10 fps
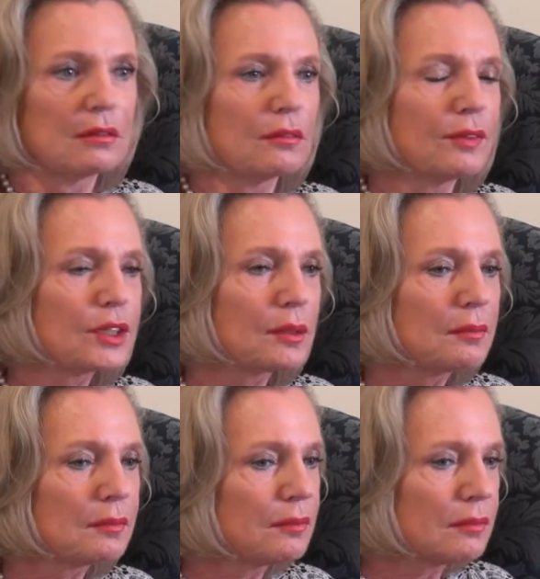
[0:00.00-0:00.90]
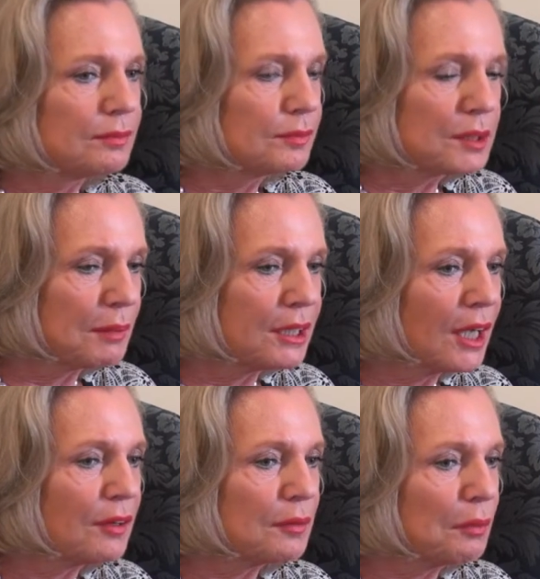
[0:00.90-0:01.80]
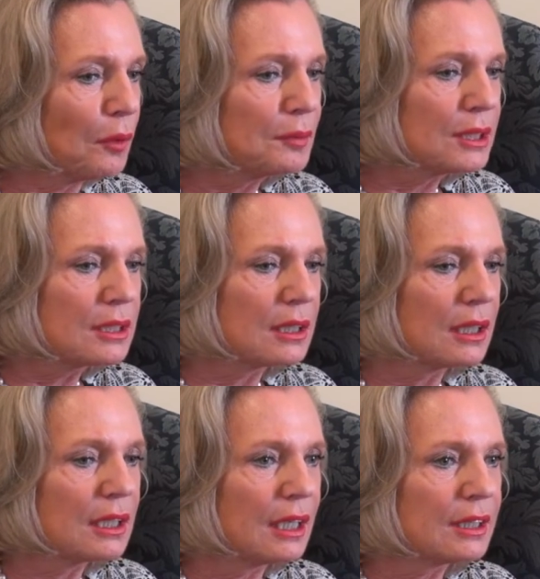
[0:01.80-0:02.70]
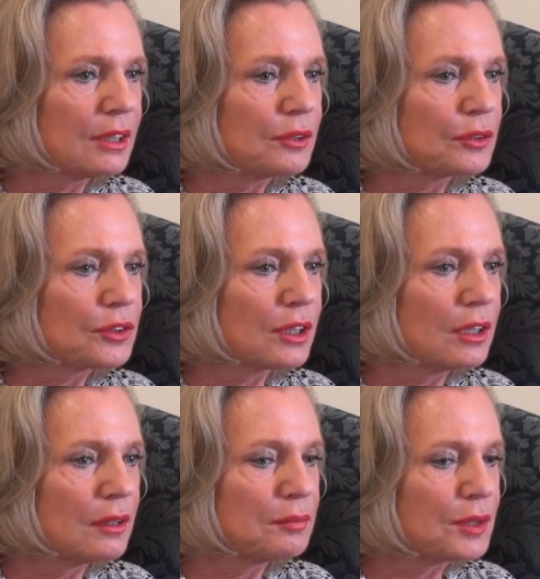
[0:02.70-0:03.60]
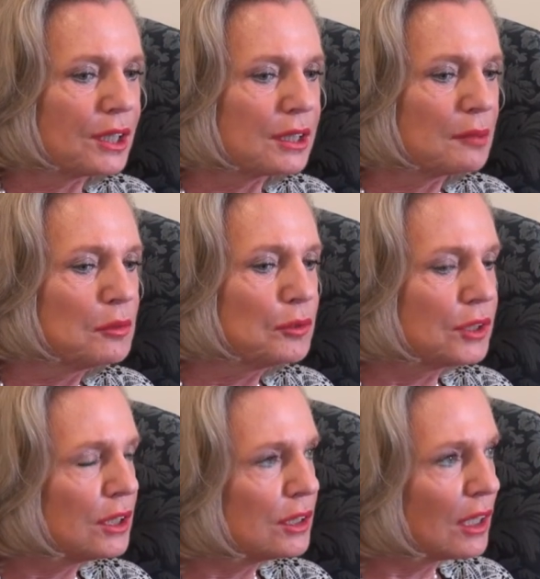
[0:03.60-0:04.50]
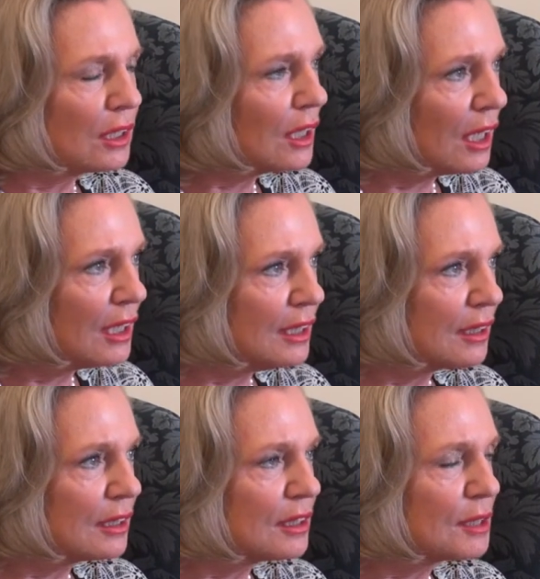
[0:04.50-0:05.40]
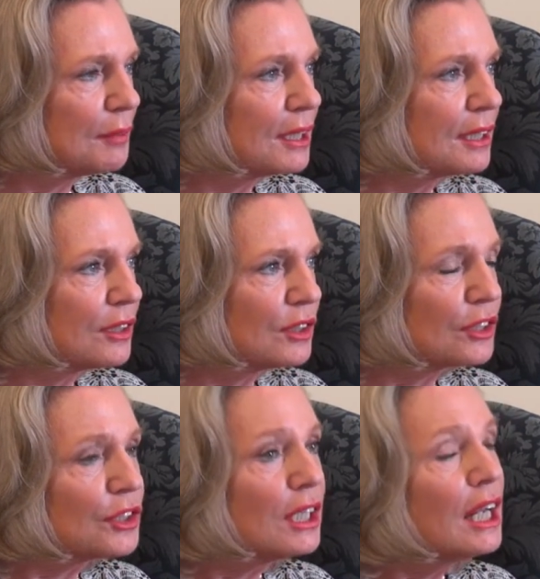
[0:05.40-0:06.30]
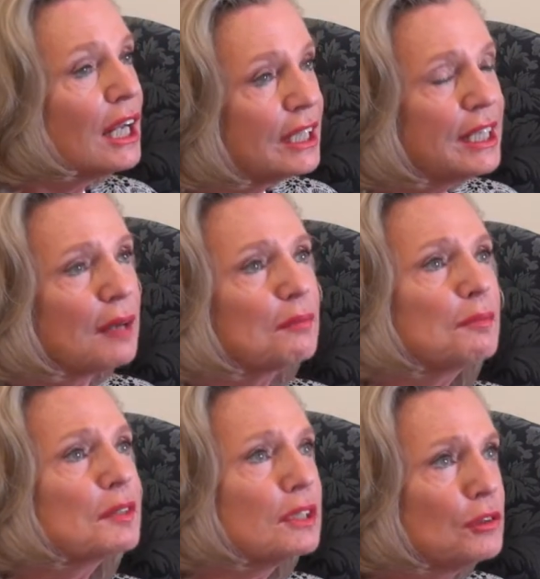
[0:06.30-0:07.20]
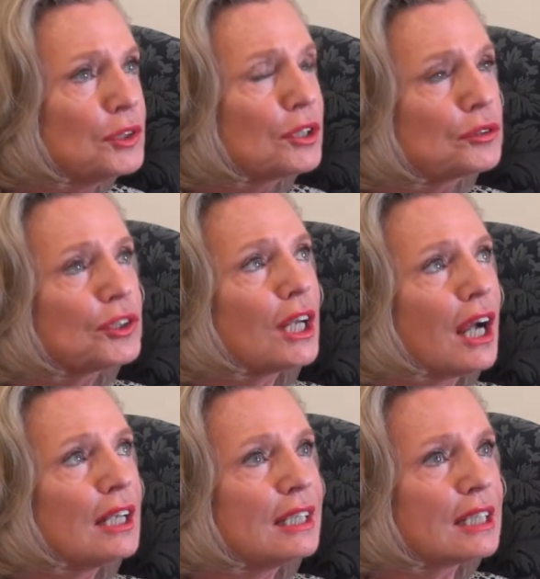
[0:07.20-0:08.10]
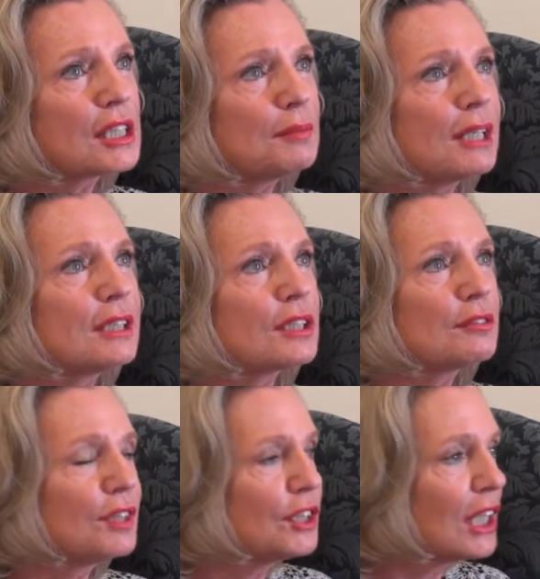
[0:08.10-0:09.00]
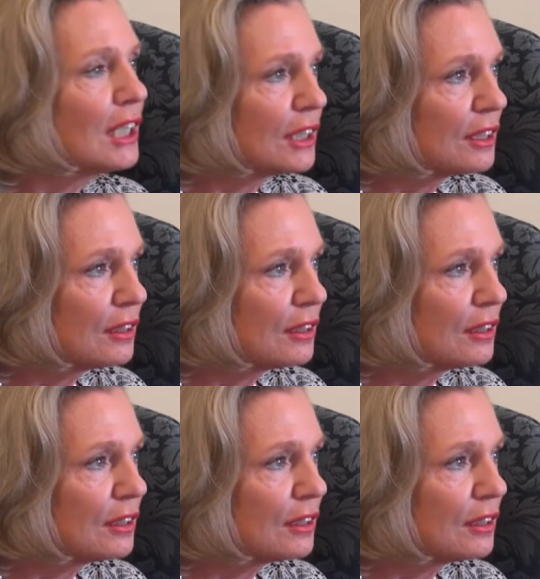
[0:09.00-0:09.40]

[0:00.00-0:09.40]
uważam wspaniały pomysł, dlatego że przedtem ludzie jechali na ten cmentarz. Znaczy, nie, ludzie, którzy jechali na cmentarz, wiedzieli,